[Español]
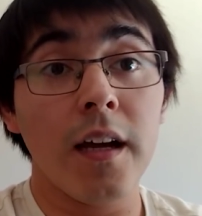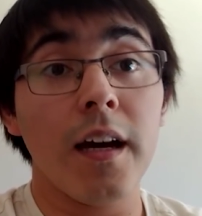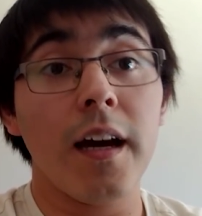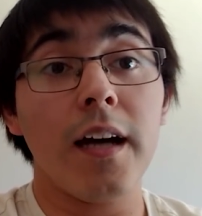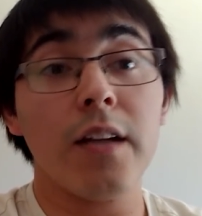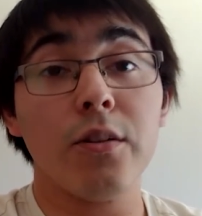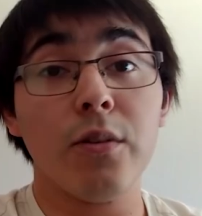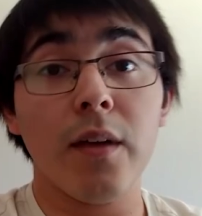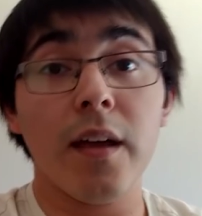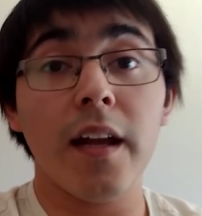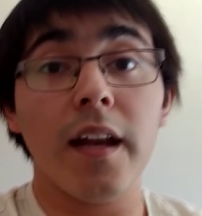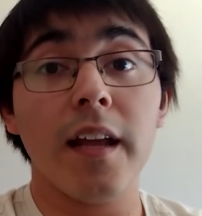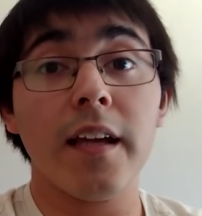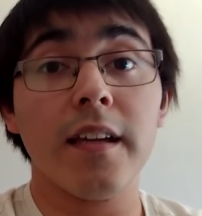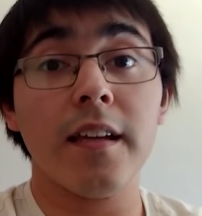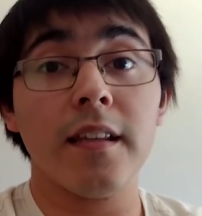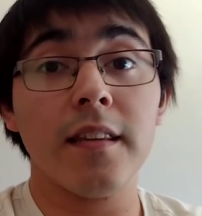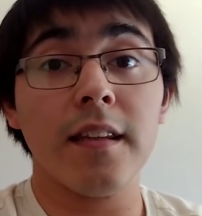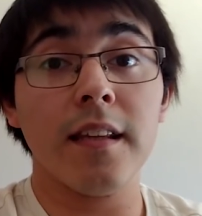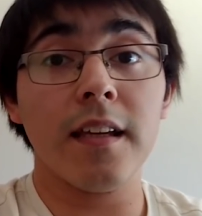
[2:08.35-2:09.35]
a toda la
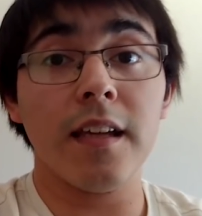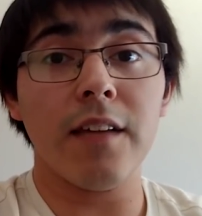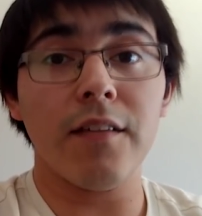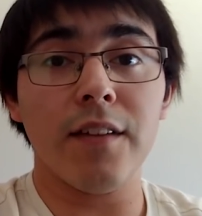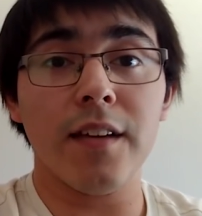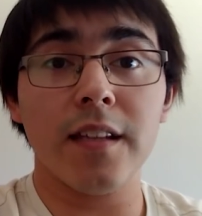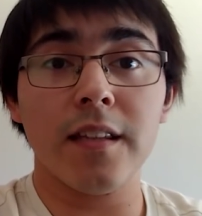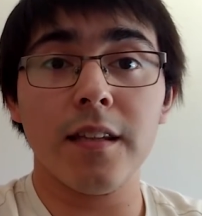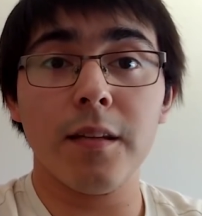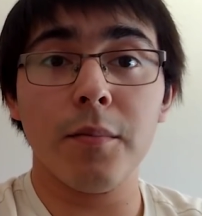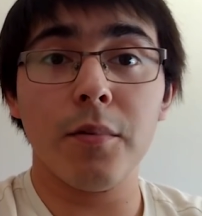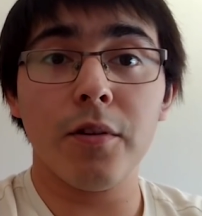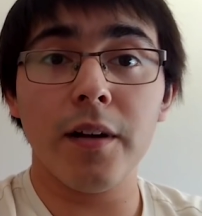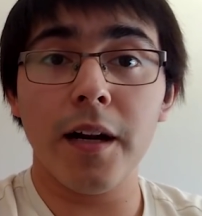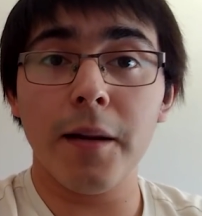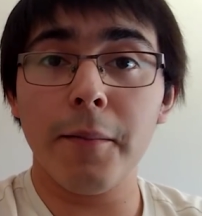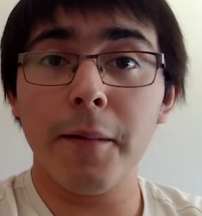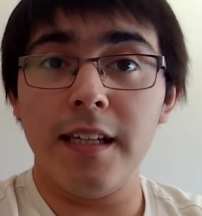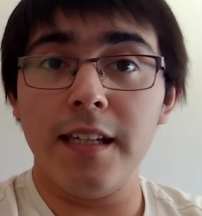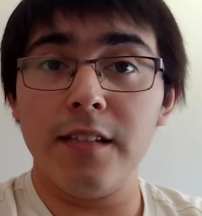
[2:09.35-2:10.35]
gente que ve este
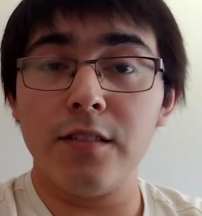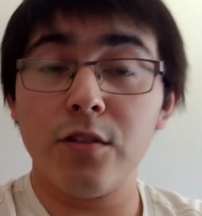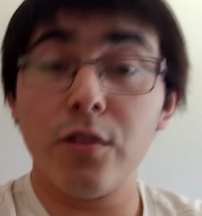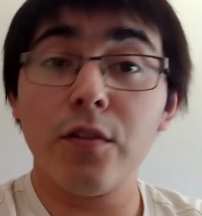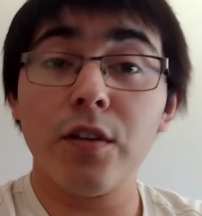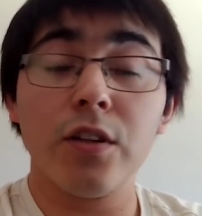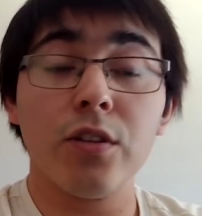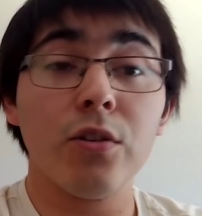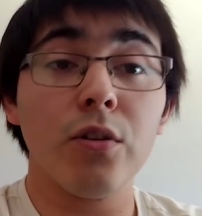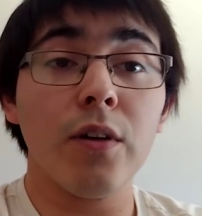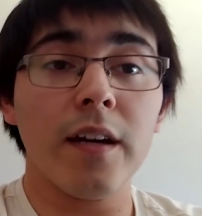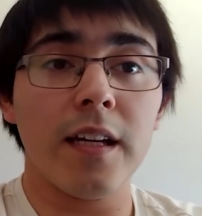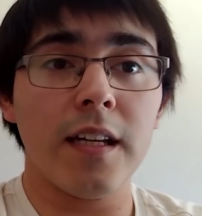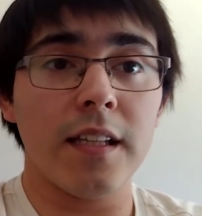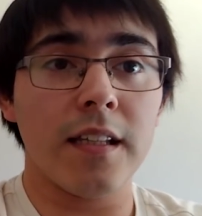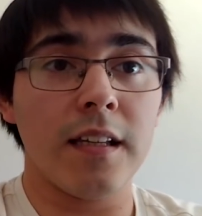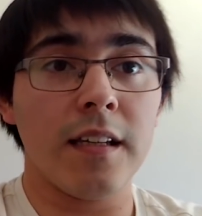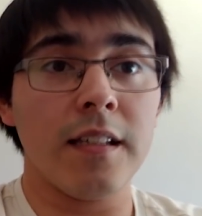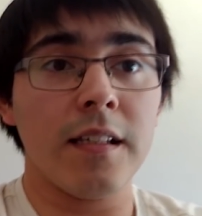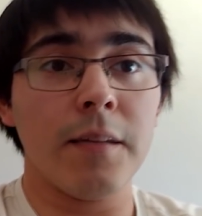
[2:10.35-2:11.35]
programa y sobre todo a
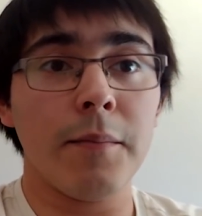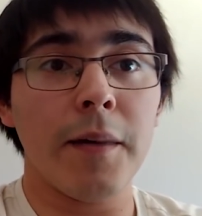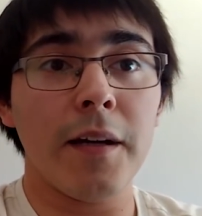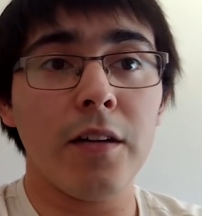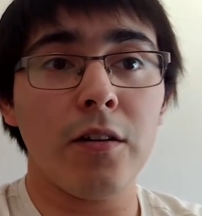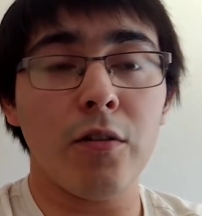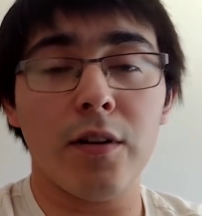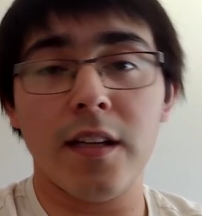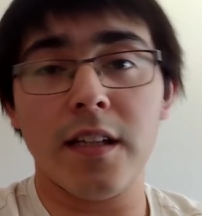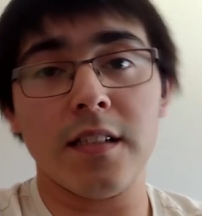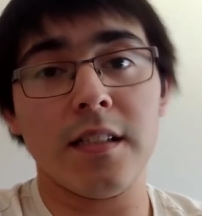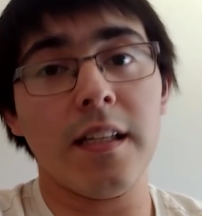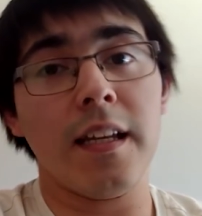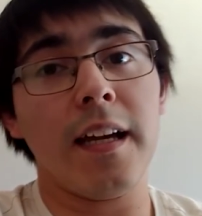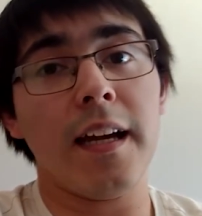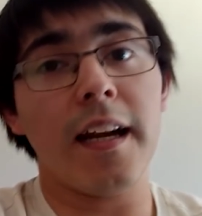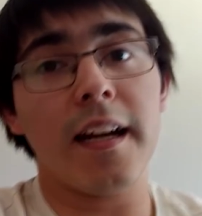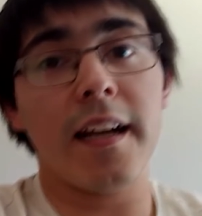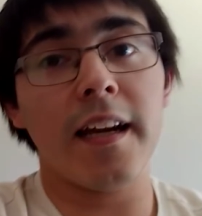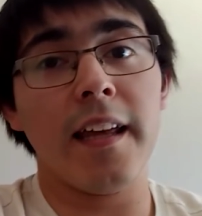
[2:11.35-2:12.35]
Cristian y a Michael que se
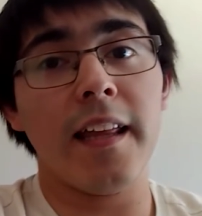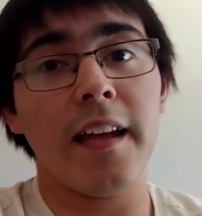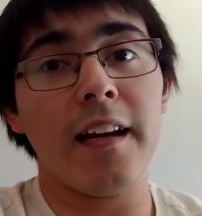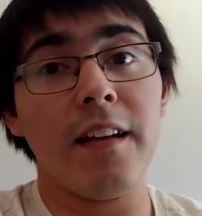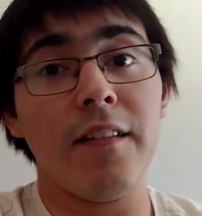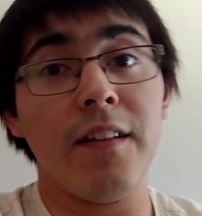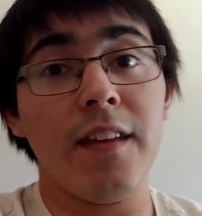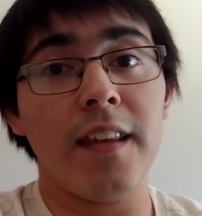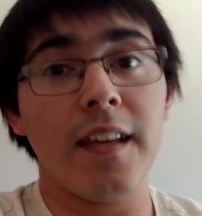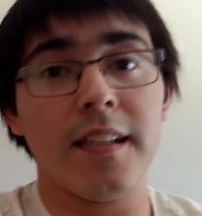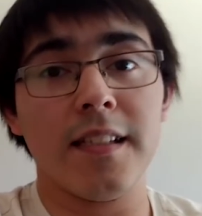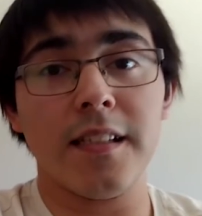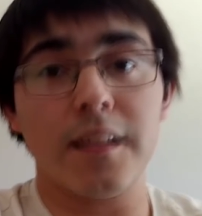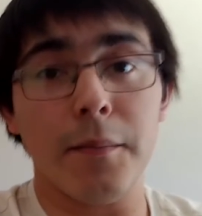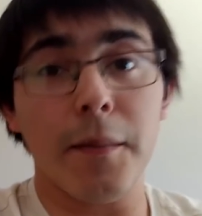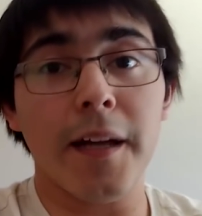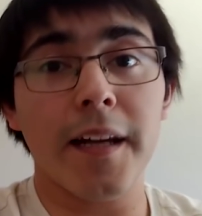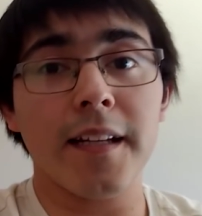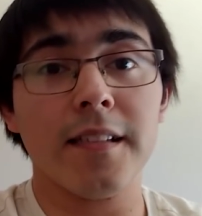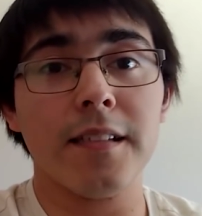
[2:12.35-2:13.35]
encarga de darle vida
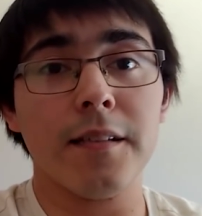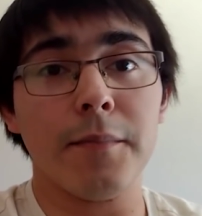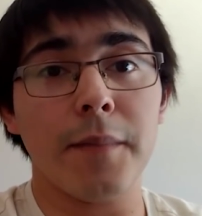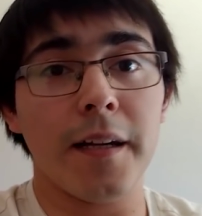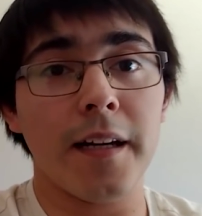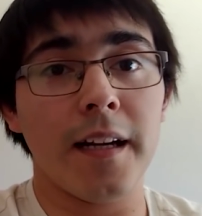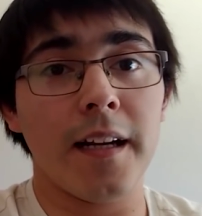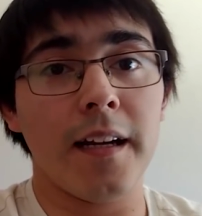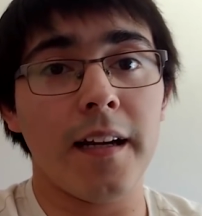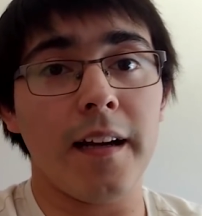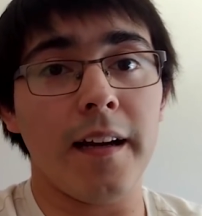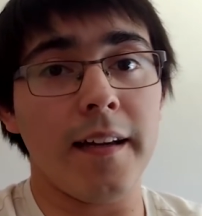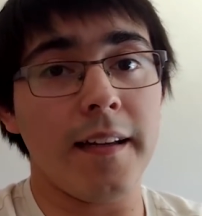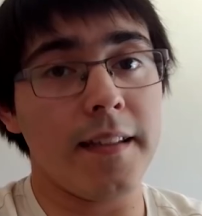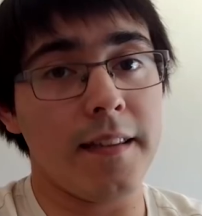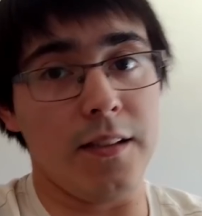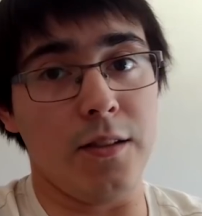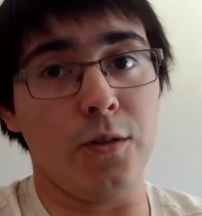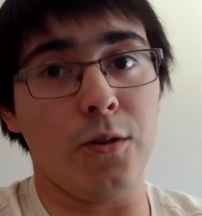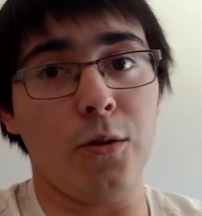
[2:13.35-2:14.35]
semana a semana a
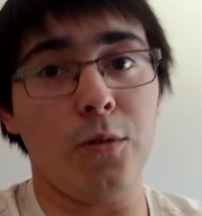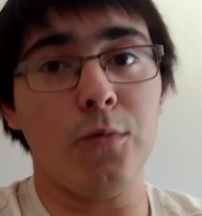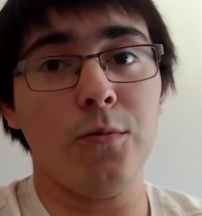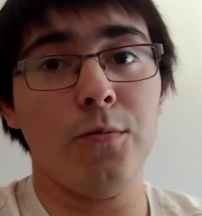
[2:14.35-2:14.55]
este show.